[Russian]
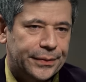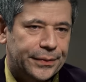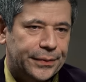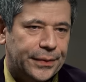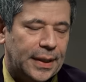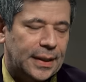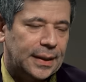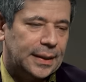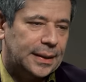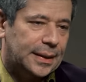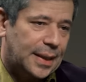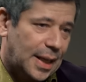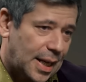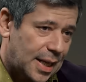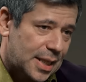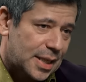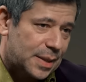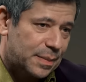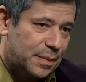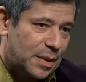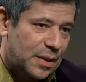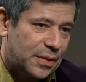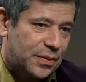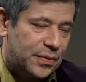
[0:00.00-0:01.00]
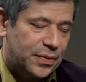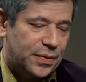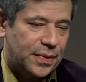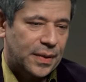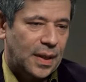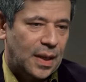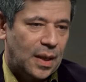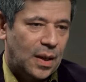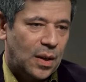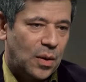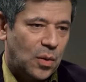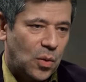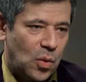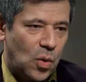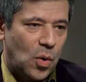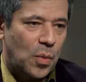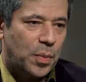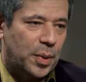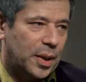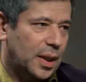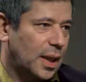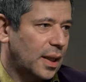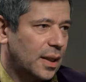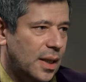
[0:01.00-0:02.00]
фантазмов о
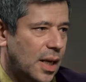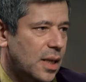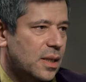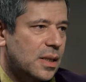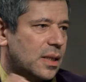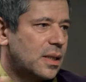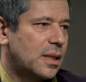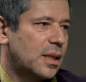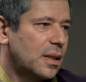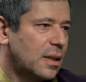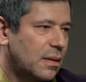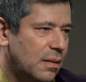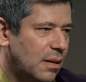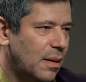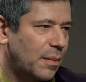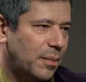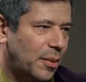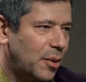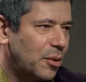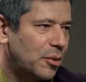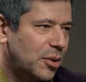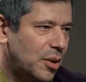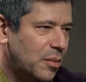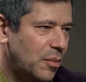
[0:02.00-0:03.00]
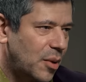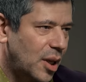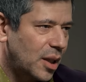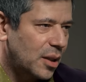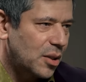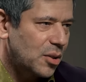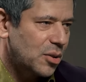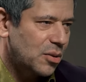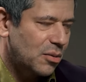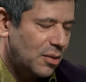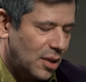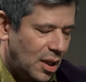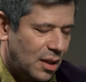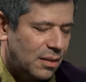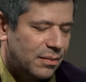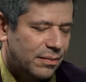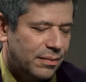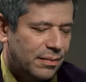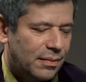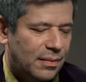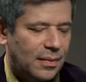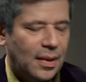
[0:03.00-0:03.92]
принадлежности к определенному этносу, да.